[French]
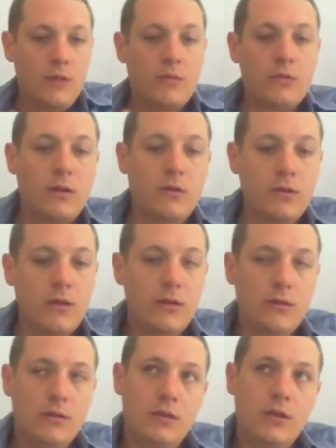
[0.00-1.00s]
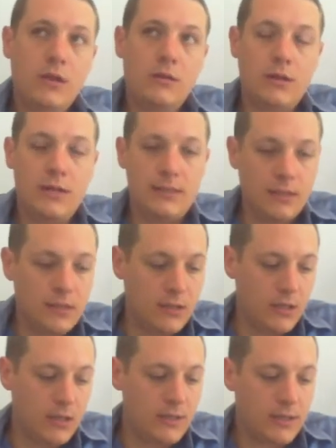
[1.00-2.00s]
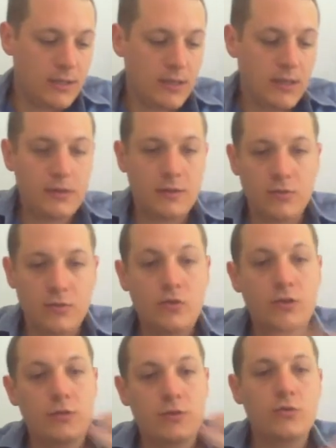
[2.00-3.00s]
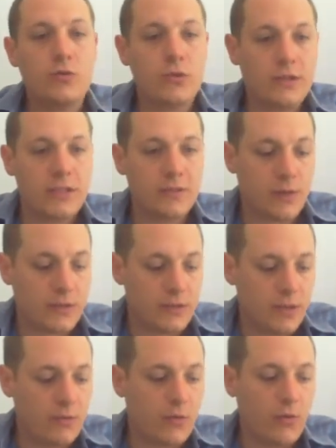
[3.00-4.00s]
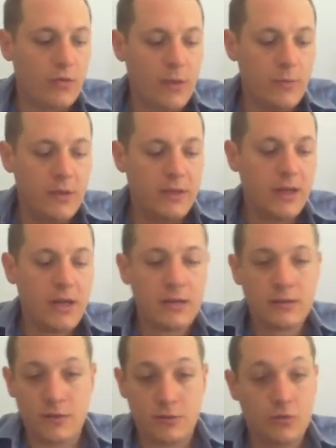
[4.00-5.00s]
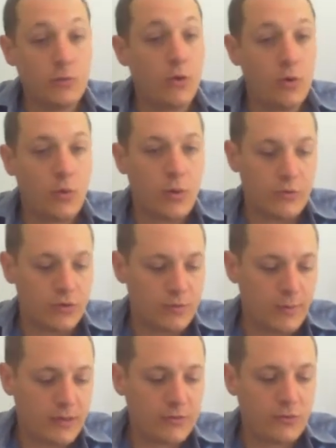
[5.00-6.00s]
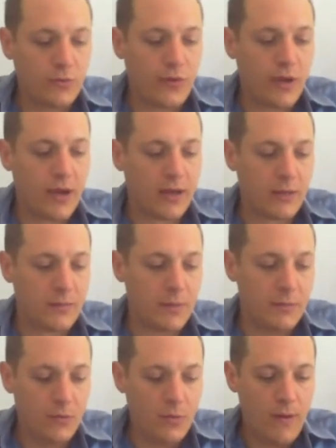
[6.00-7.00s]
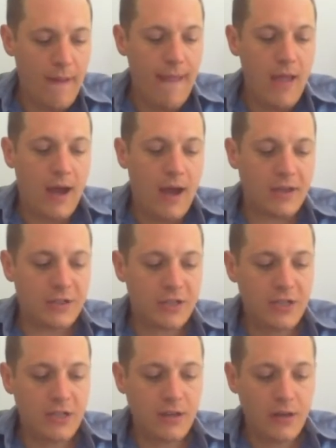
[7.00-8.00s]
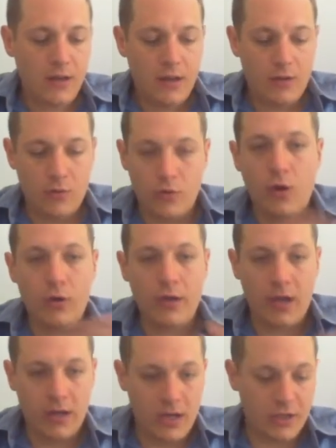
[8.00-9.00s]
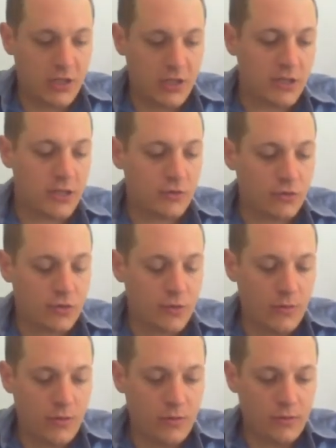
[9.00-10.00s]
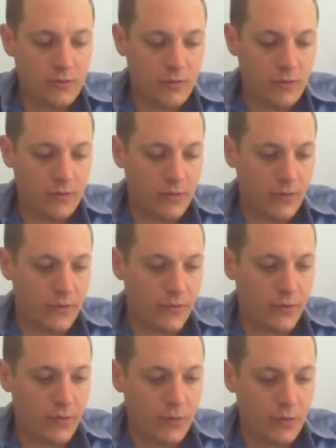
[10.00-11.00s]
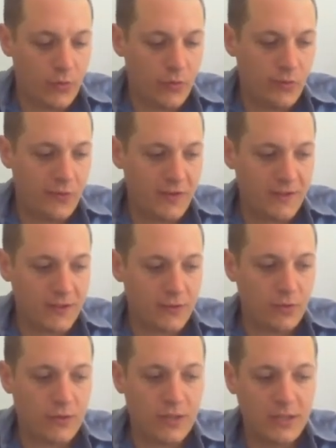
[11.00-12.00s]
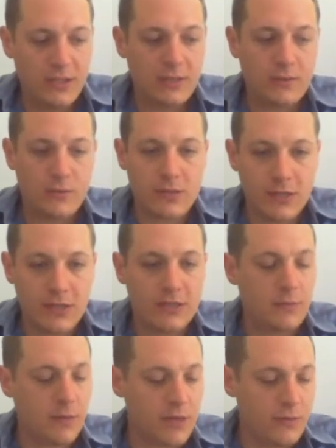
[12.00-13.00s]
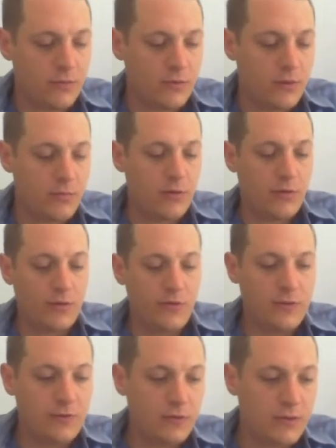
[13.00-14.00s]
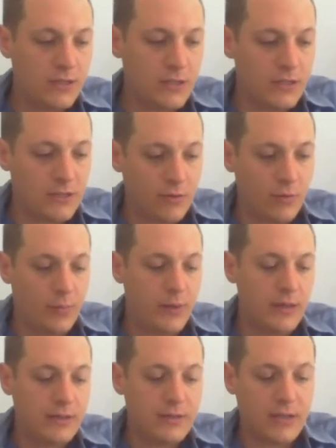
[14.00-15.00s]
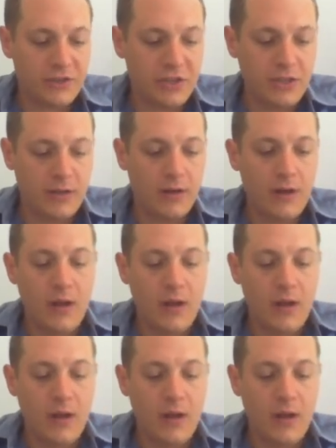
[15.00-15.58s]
Donc d'un côté, dans l'Iliade, on a les Achéens. Les Achéens, c'est tous ceux qui sont du côté des Spartiates. Donc on a Ménélas, qui est justement le roi de Sparte, son frère Agamemnon, Achille, le grand guerrier Achille, qui est justement euh, le, fils de Thétis, donc celle qui s'est mariée tout au début, hein. le fils de Thétis et de Pélée, c'est Achille,